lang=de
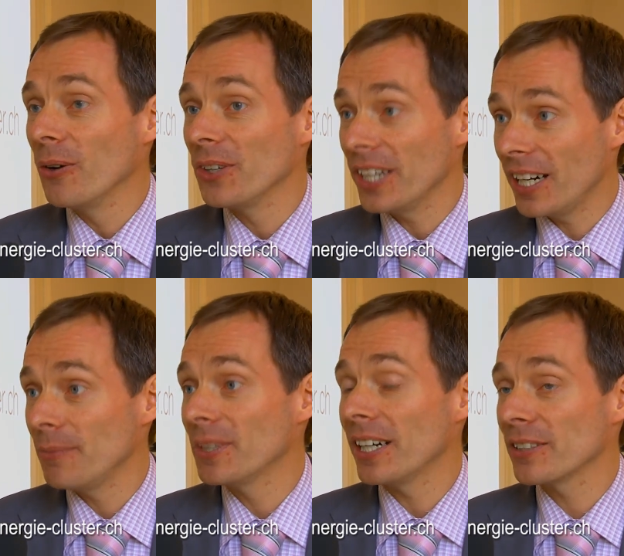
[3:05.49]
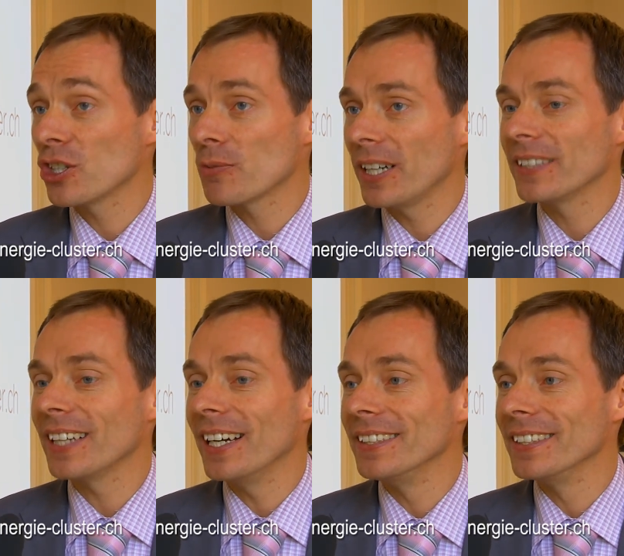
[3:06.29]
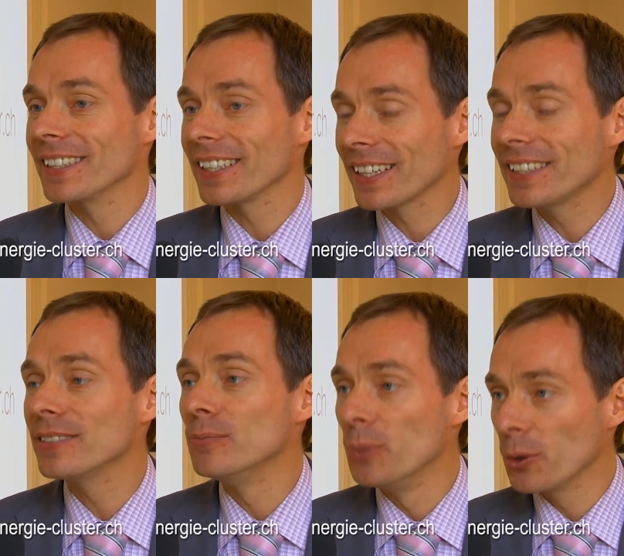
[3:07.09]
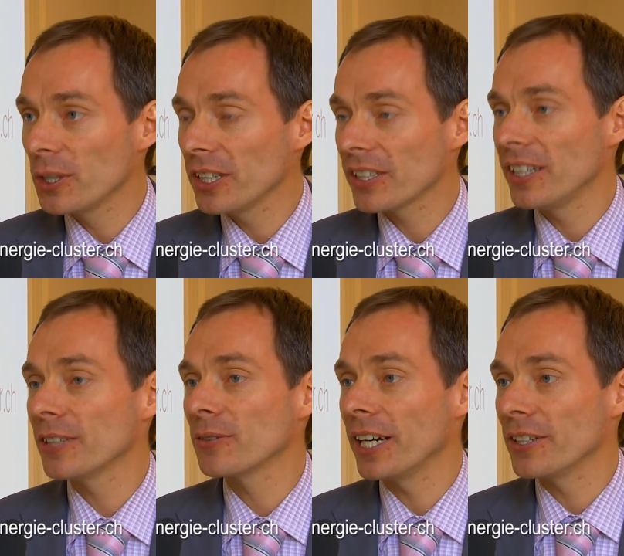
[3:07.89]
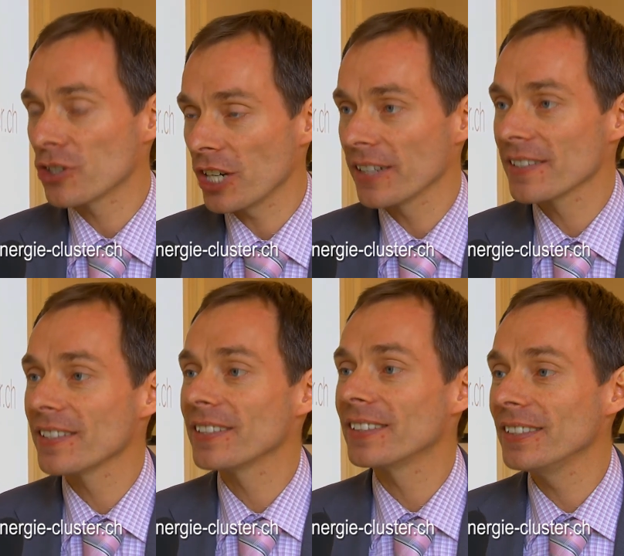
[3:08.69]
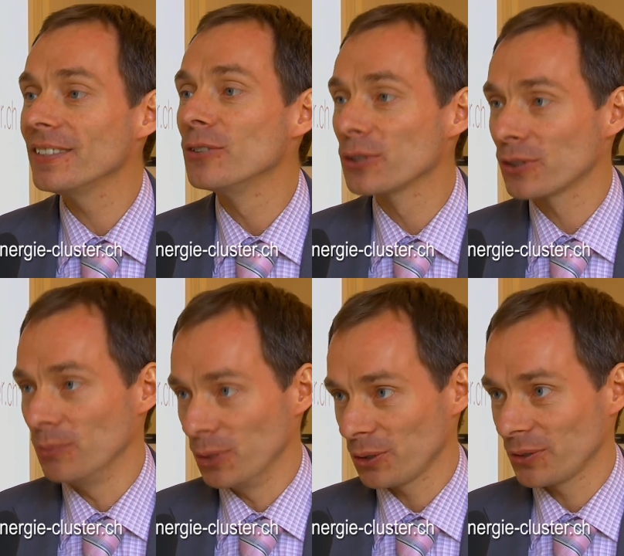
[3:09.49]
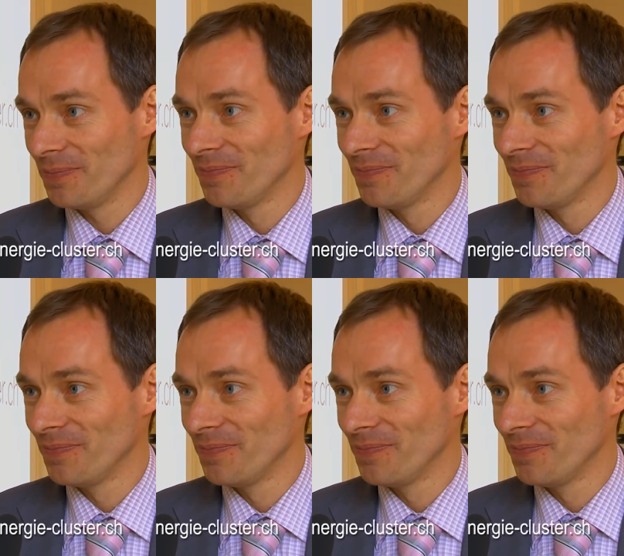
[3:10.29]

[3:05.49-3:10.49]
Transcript: Und damit hat die Schweiz eine Riesenmöglichkeit und eine Chance, die sie nutzen muss.